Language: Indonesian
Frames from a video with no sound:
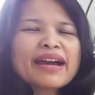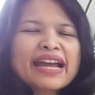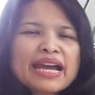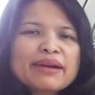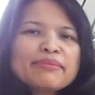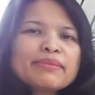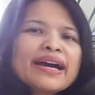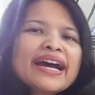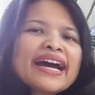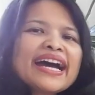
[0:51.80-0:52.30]

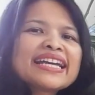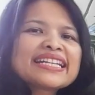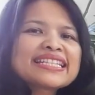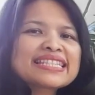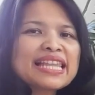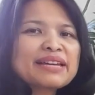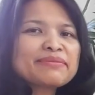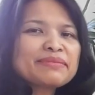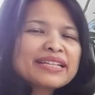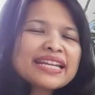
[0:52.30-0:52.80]
kabar?
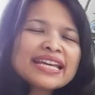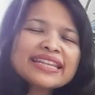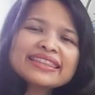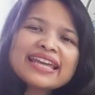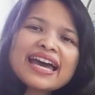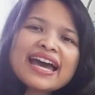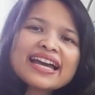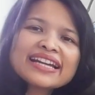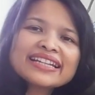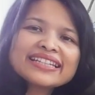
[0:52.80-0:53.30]
Selamat
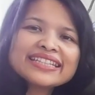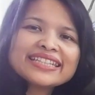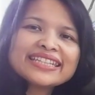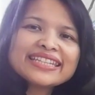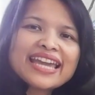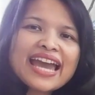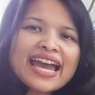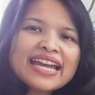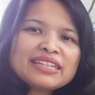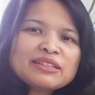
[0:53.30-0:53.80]
datang
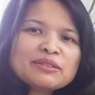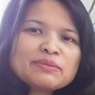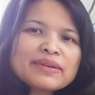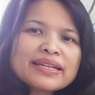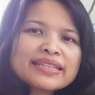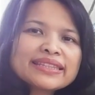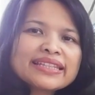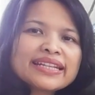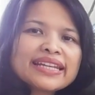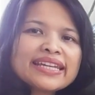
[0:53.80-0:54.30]
di Ayu
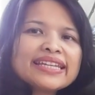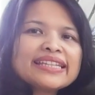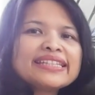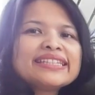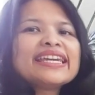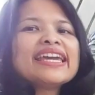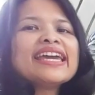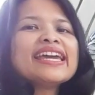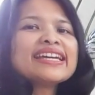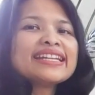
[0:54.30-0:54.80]

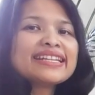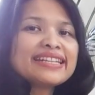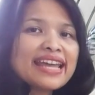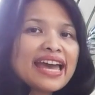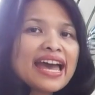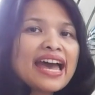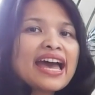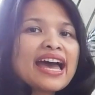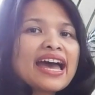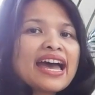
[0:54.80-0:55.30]
Petring
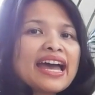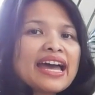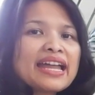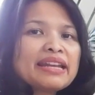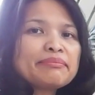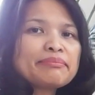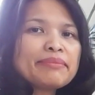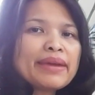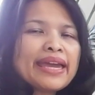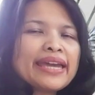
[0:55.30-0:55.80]

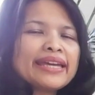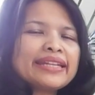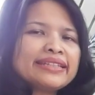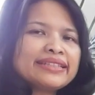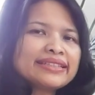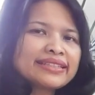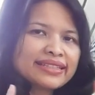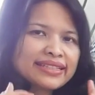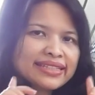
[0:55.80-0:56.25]
dan Matt.